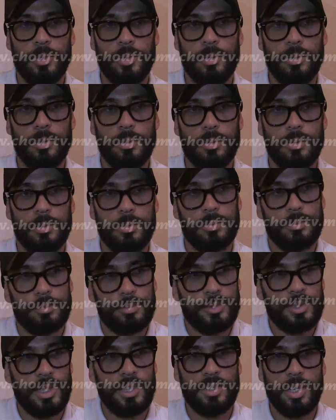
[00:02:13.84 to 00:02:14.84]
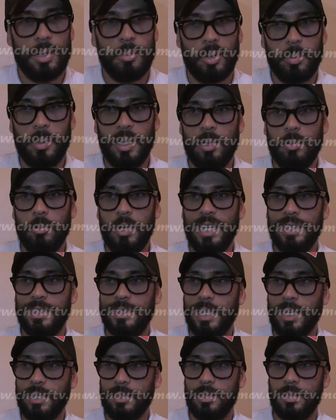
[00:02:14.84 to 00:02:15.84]
أه تعتبر بحال واحد
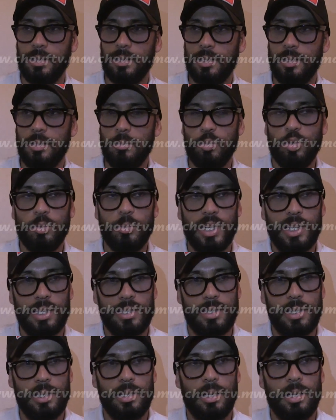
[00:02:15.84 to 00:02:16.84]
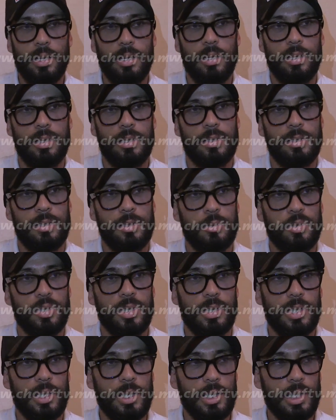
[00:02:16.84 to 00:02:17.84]
الضغط ممارس على
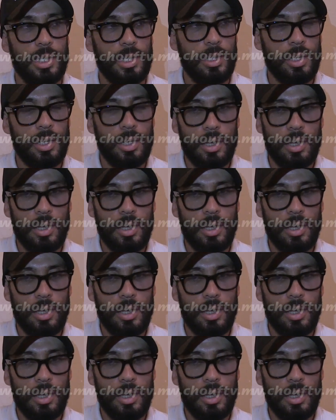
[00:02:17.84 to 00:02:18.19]
الزوجه ديالي